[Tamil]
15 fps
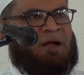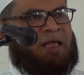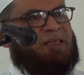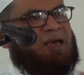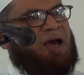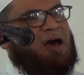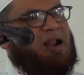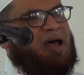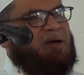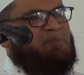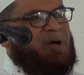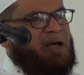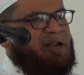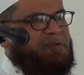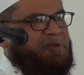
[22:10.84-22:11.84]
அது
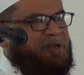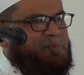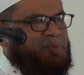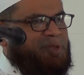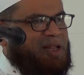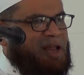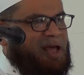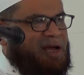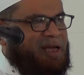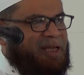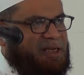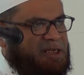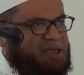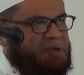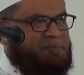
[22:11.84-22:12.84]
ஹராமான விரும்புதலாக
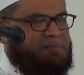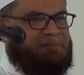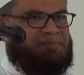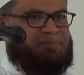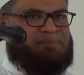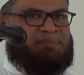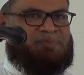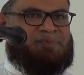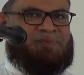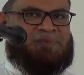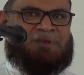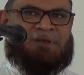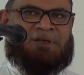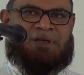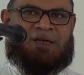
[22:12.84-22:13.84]
இருக்கும்
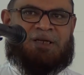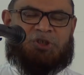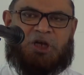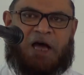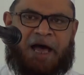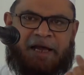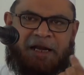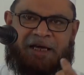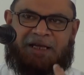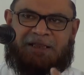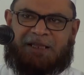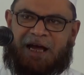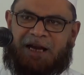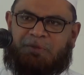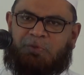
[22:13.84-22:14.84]

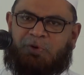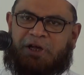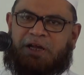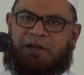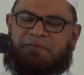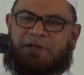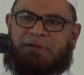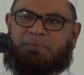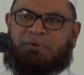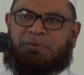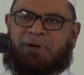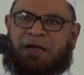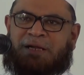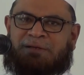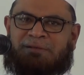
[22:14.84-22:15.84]
ஜாகிலியத்தான முறையில்
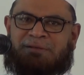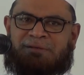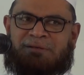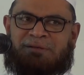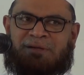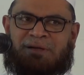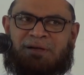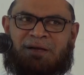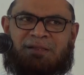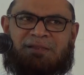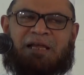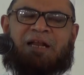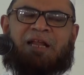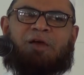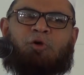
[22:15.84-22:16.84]
விரும்புவான்
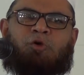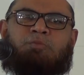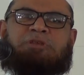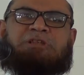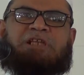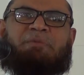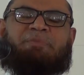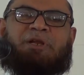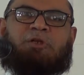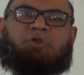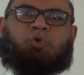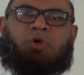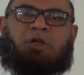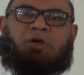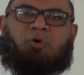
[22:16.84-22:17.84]
தன்னை ஒரு முஸ்லிம் என்று
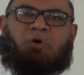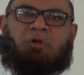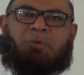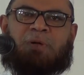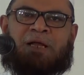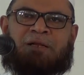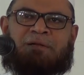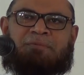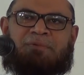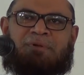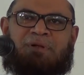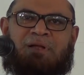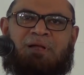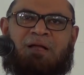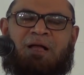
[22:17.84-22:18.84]
சொல்லிக் கொள்ளுவான்
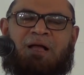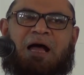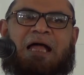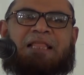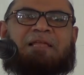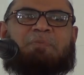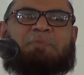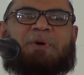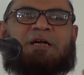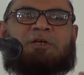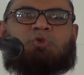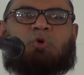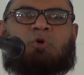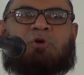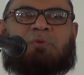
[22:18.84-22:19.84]
அந்த பெண்
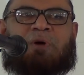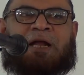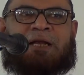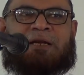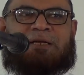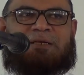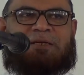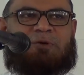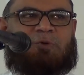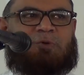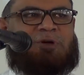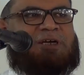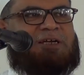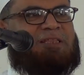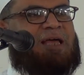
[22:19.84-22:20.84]
சொல்லுவாள்
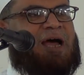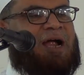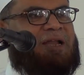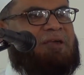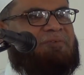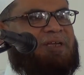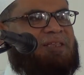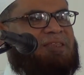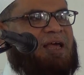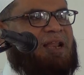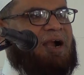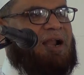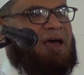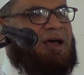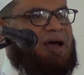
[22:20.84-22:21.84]
உனக்கு தாடி
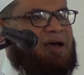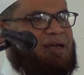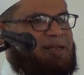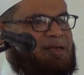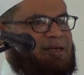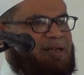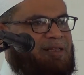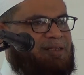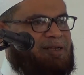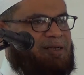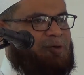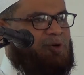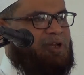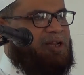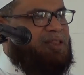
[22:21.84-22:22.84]
வைத்தால் அழகாக இருக்கிறது
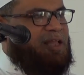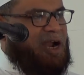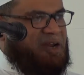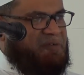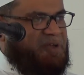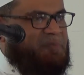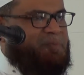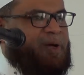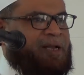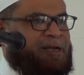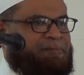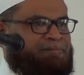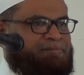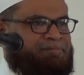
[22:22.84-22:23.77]
என்று உடனே தாடி வைப்பான்